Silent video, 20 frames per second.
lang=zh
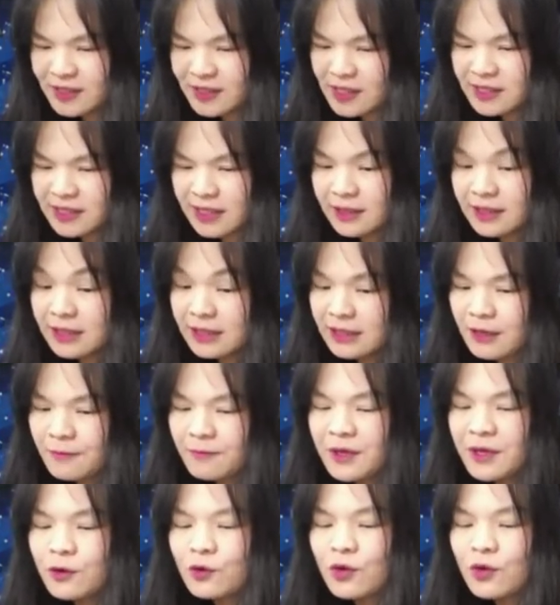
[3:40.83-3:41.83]
谢长廷根
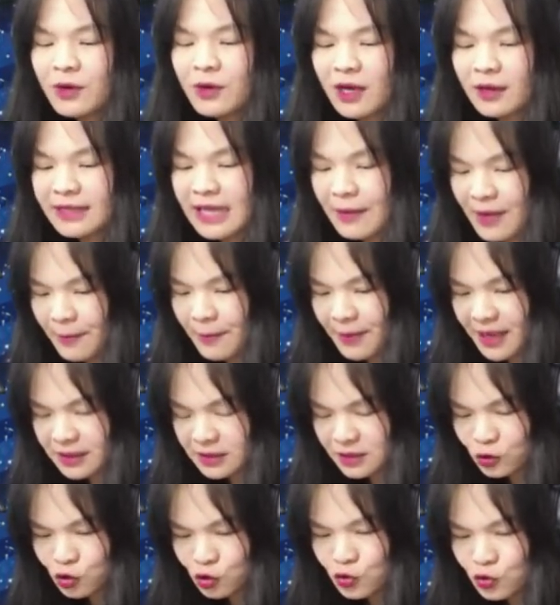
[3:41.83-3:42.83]
本管不了大阪办
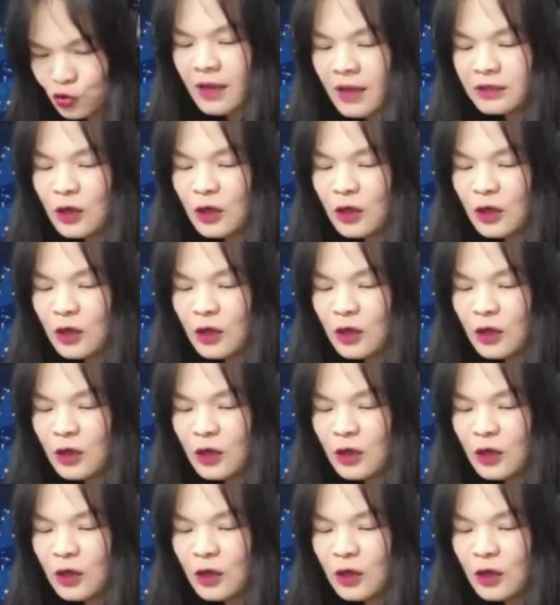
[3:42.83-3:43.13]
事处，